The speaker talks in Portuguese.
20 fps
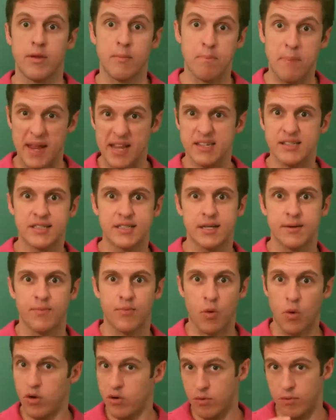e pensa,
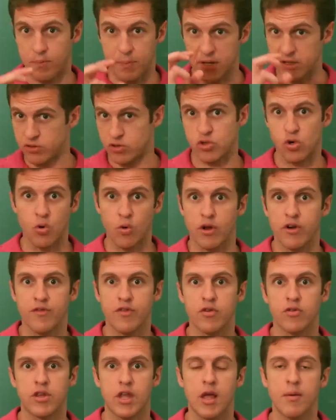quando pensou quando
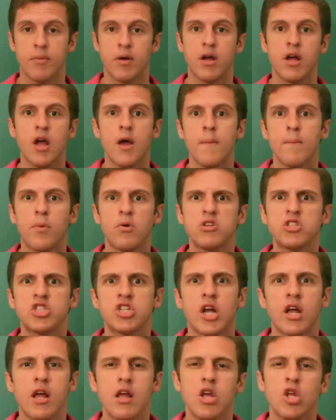viu o tema,
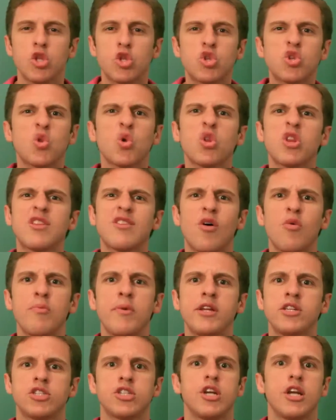puxa,
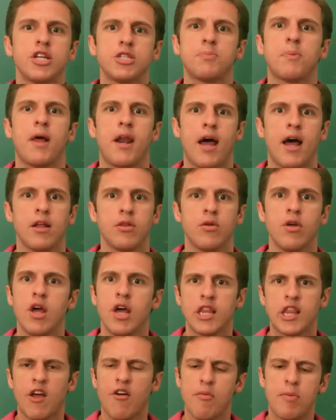totalmente inesperado.
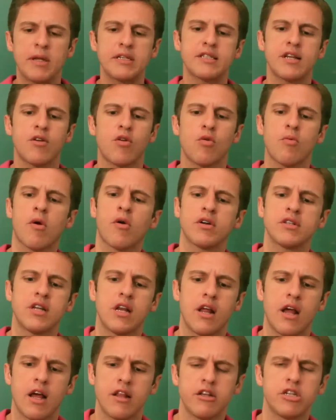Estava pensando em alguma coisa
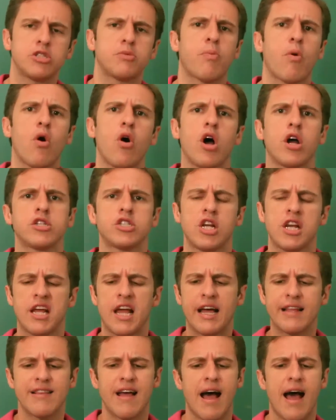ligada a esporte,
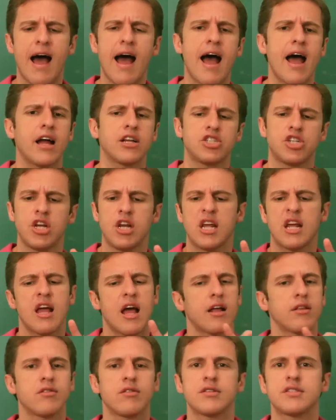ligada à arte,
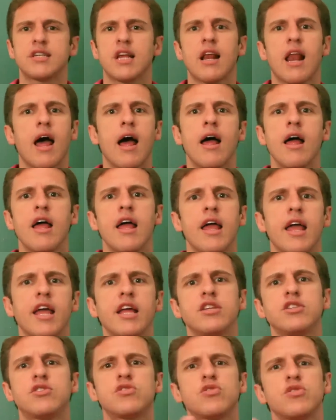ligada, sei lá,
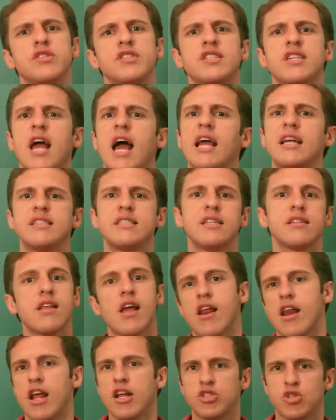redes sociais,
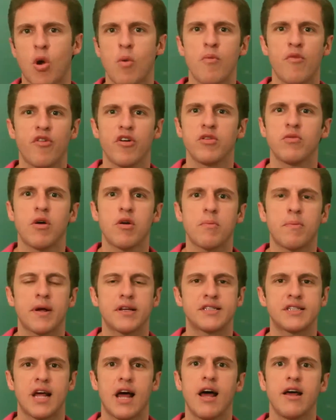internet, como foi do ano
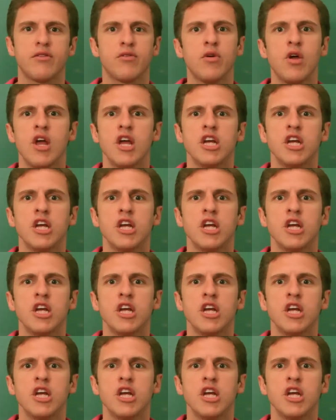passado.